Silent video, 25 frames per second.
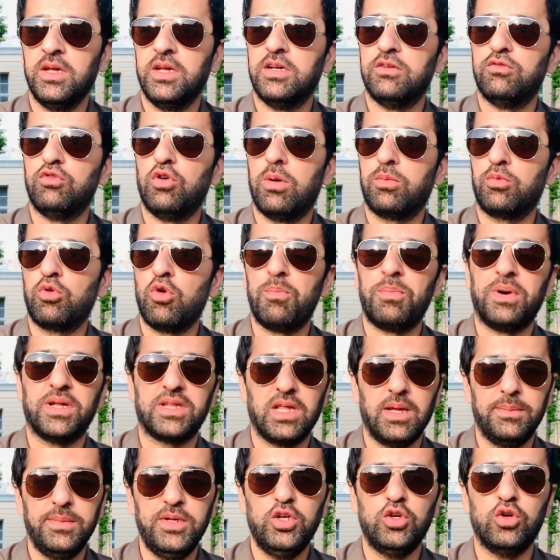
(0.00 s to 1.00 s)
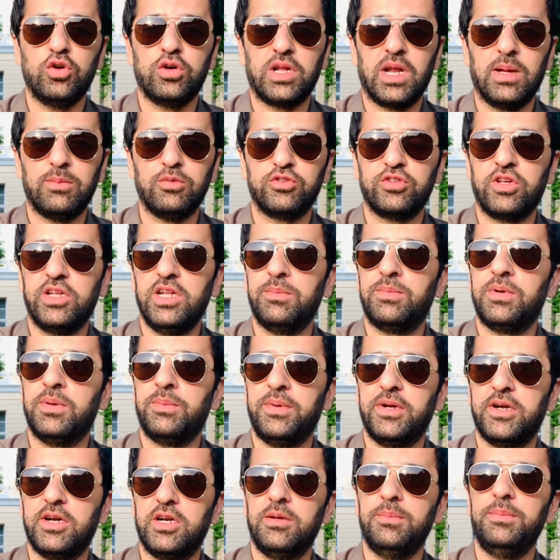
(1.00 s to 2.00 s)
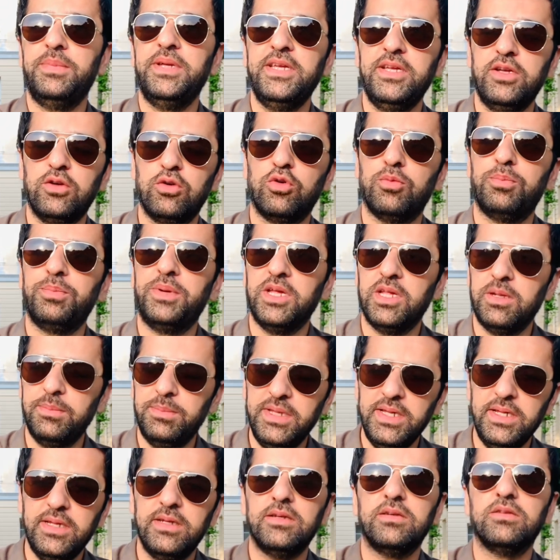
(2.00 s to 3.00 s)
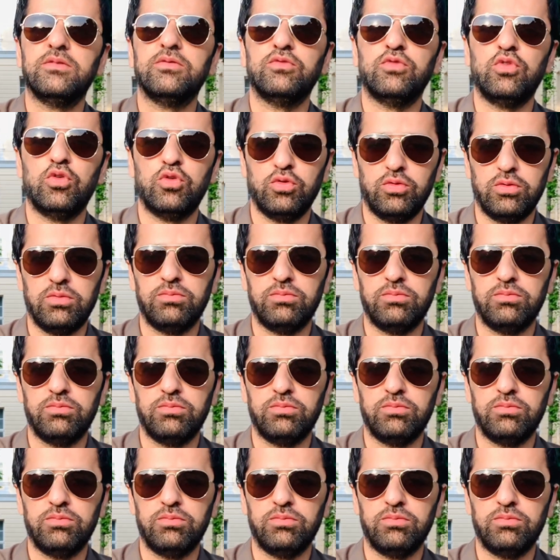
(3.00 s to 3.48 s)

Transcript: वो आपको पता भी हो अगर आप उसके लिए प्रिपेयर्ड भी हों फिर भी वो